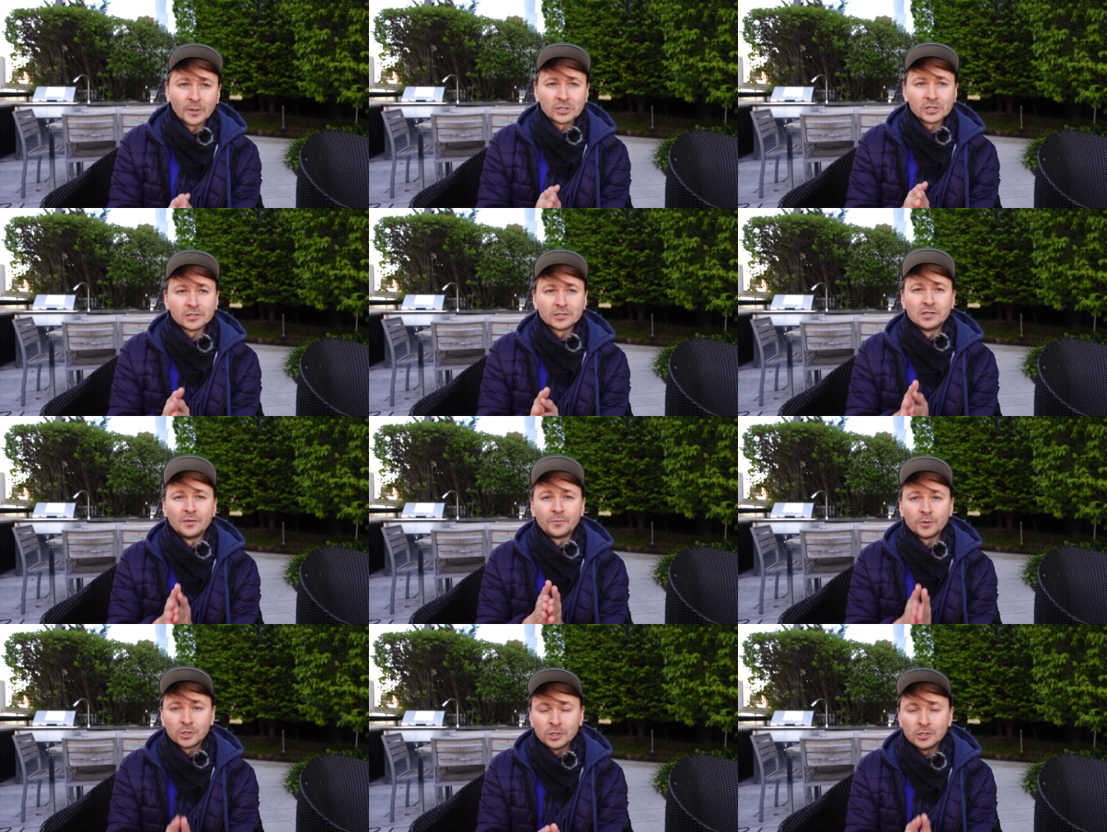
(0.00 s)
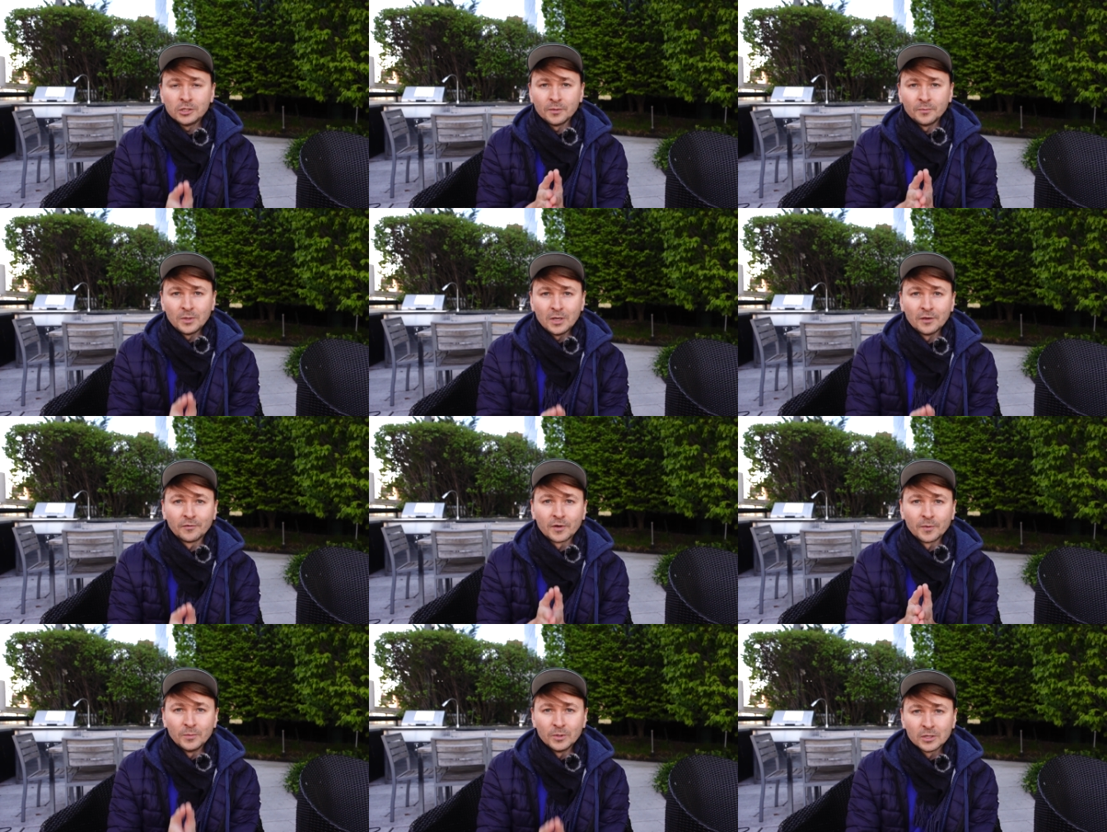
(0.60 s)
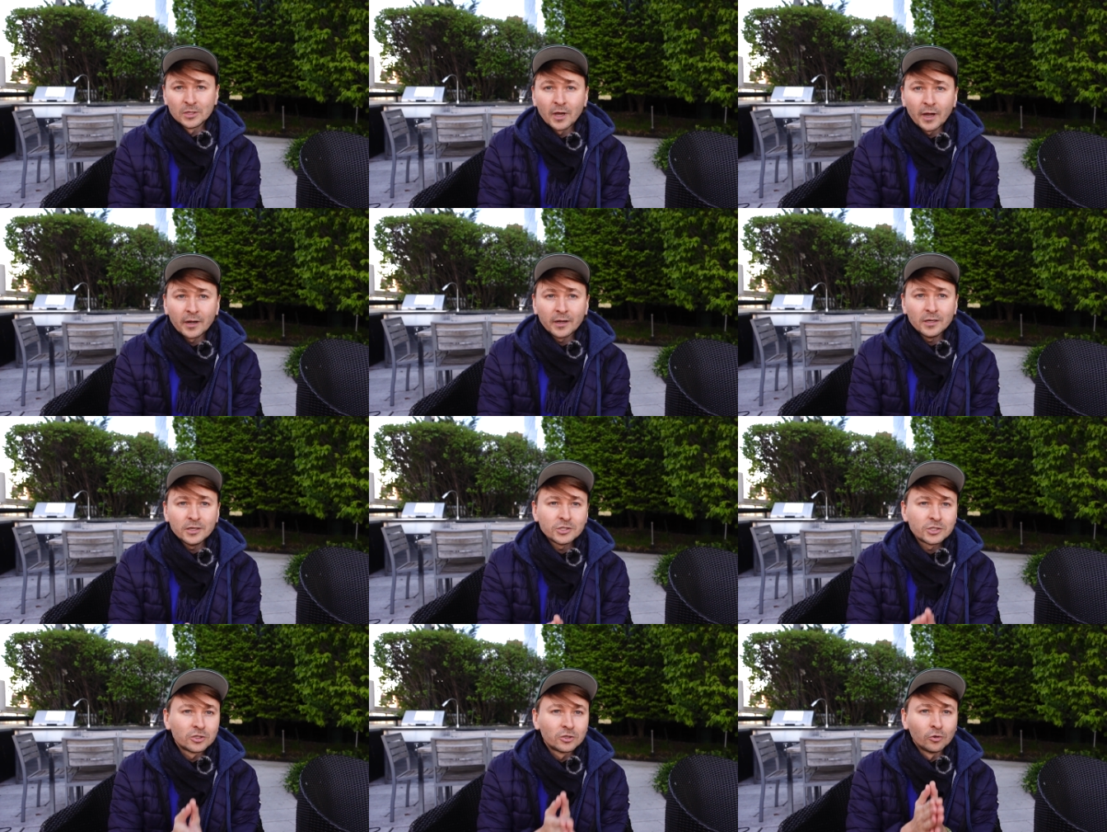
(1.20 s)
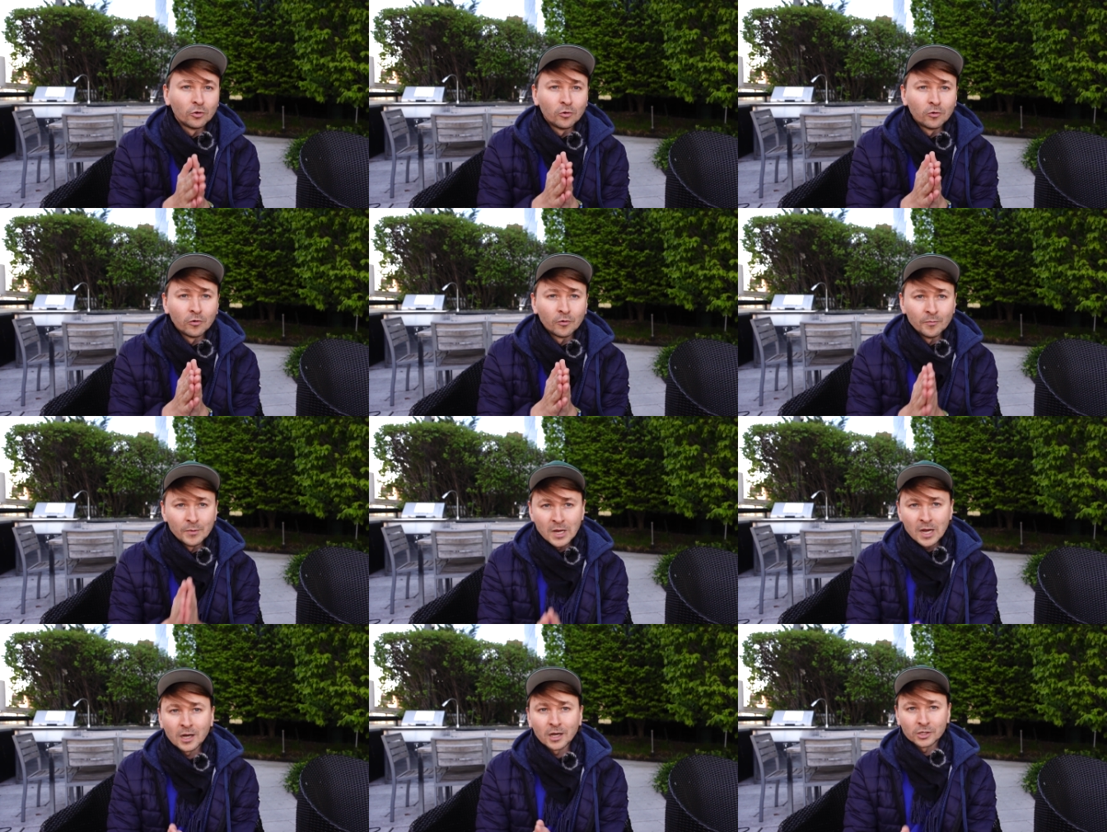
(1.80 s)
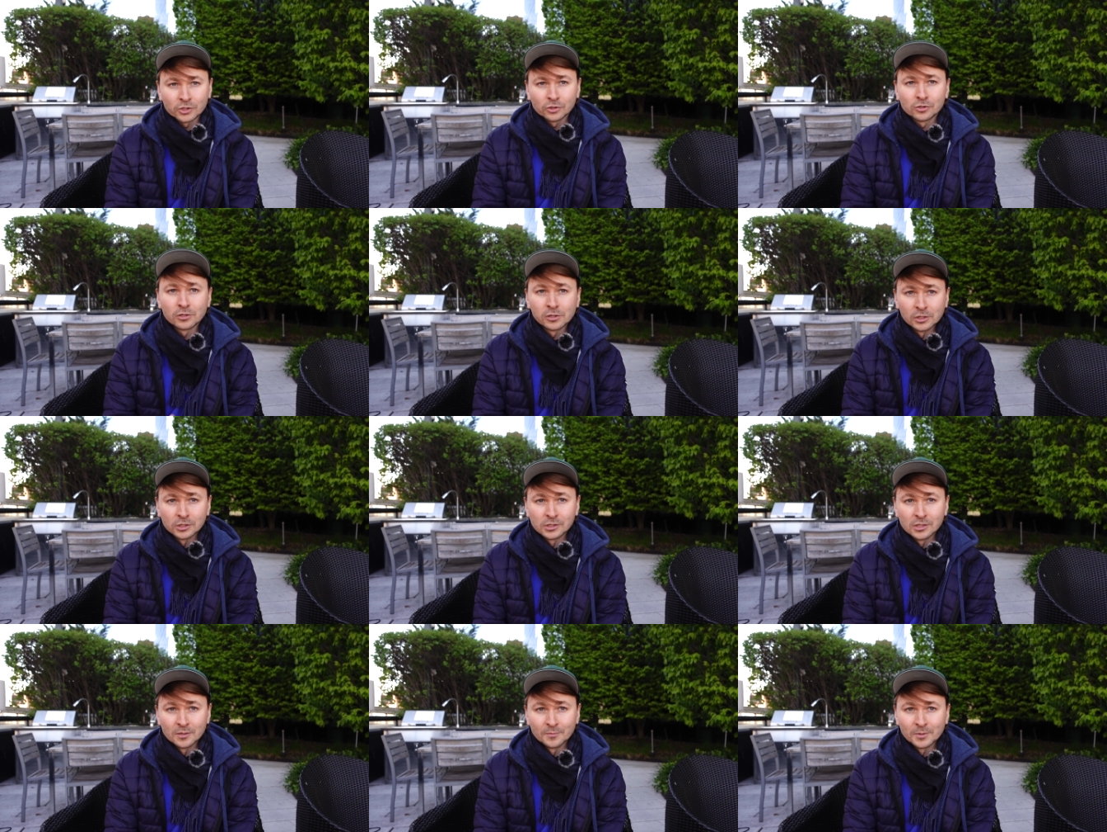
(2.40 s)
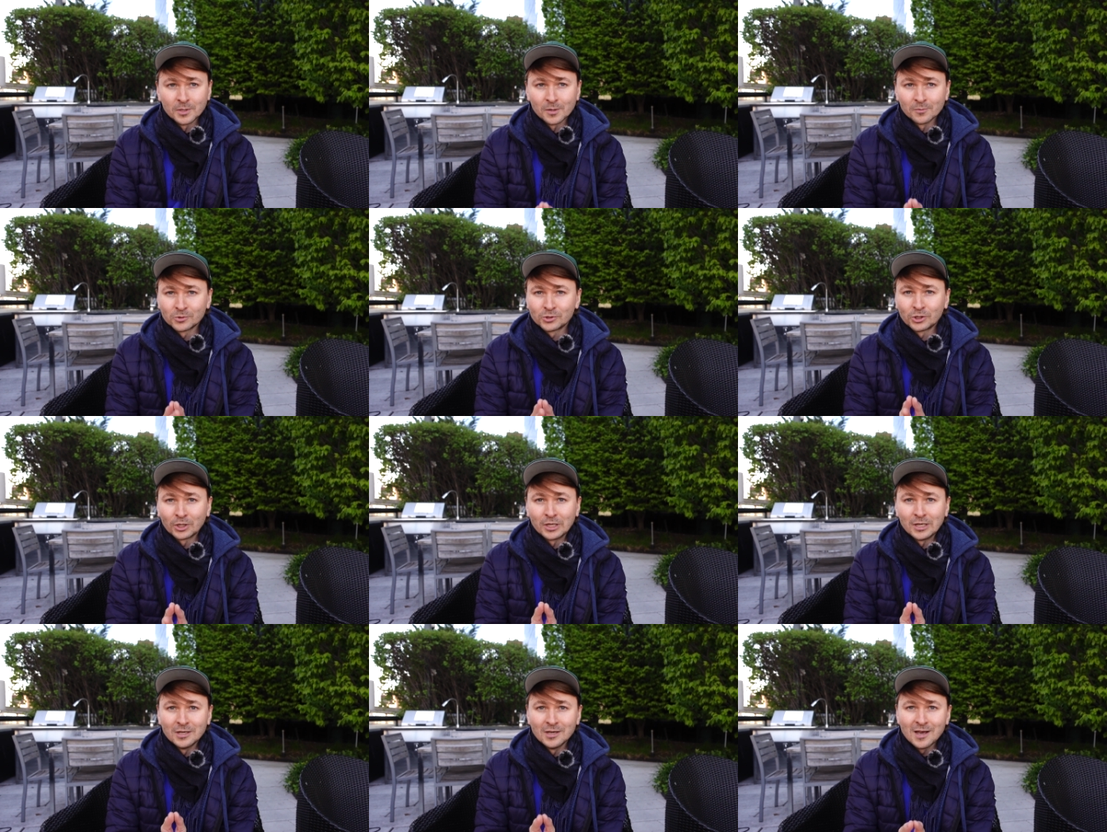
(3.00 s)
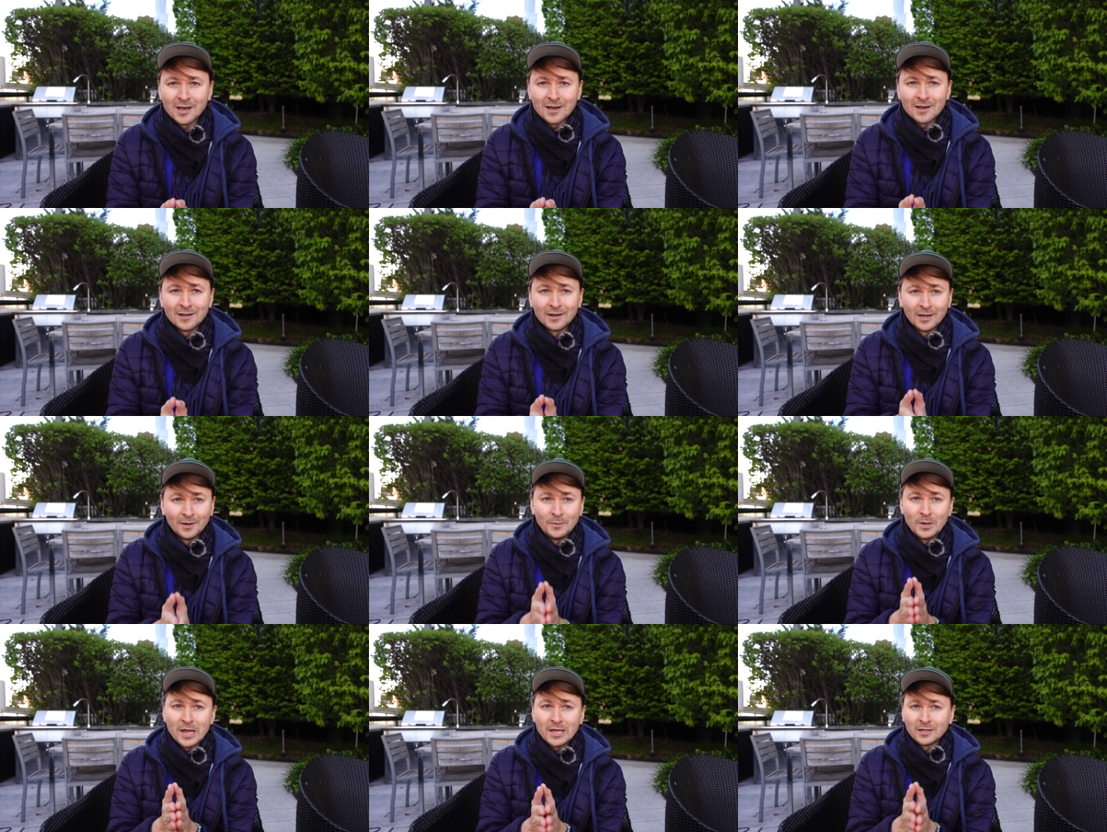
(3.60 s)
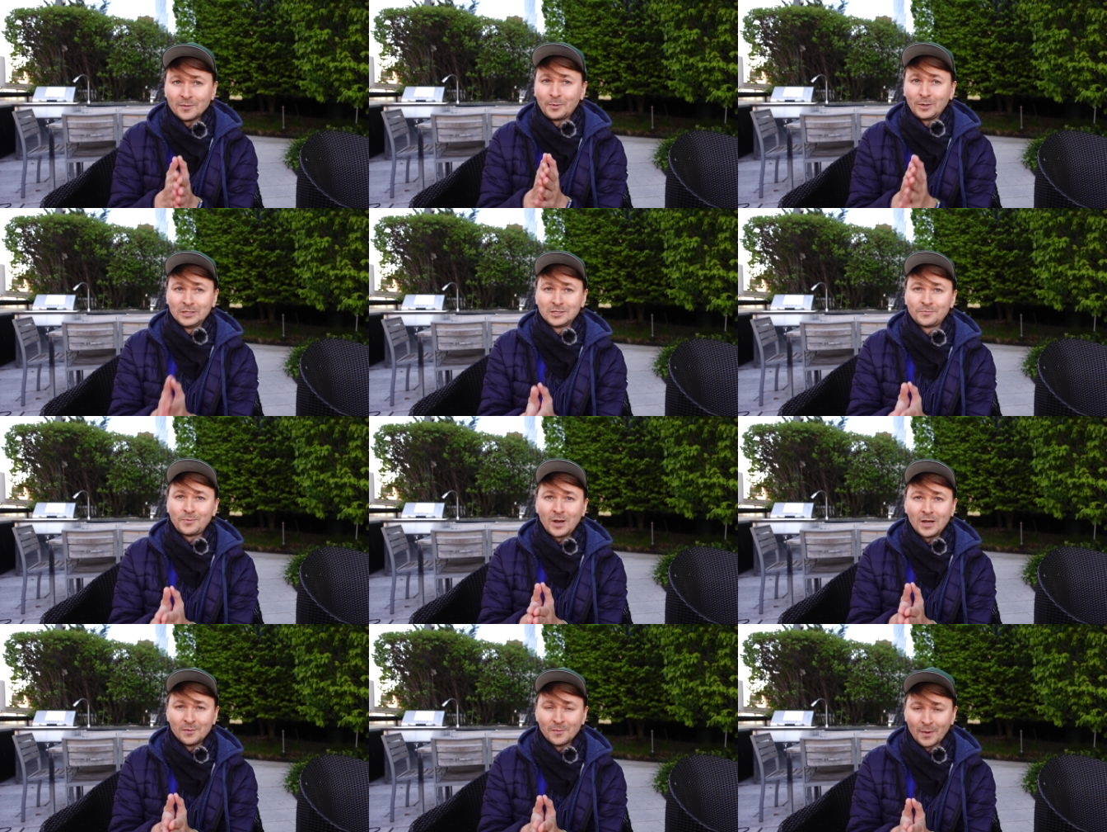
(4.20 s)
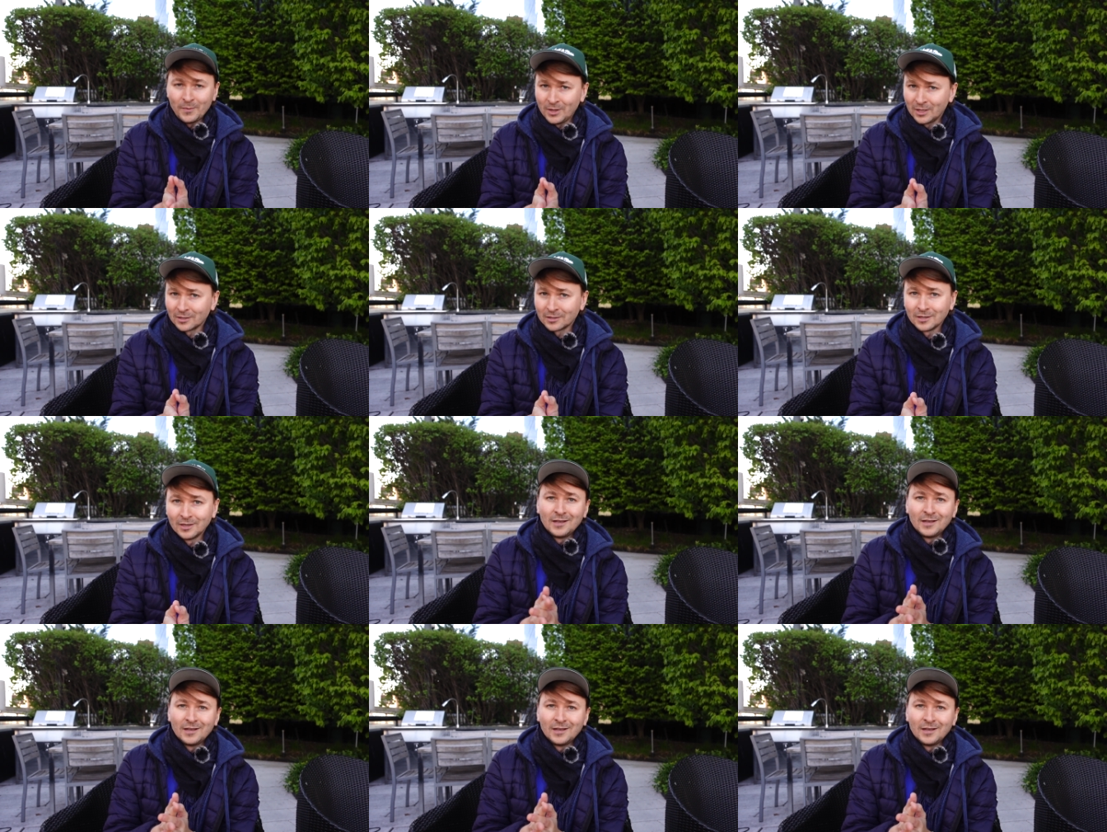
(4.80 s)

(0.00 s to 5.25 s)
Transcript: Пожалуйста, напишите мне в комментарии, что меня хорошо слышно, потому что я, для меня это принципиальный момент.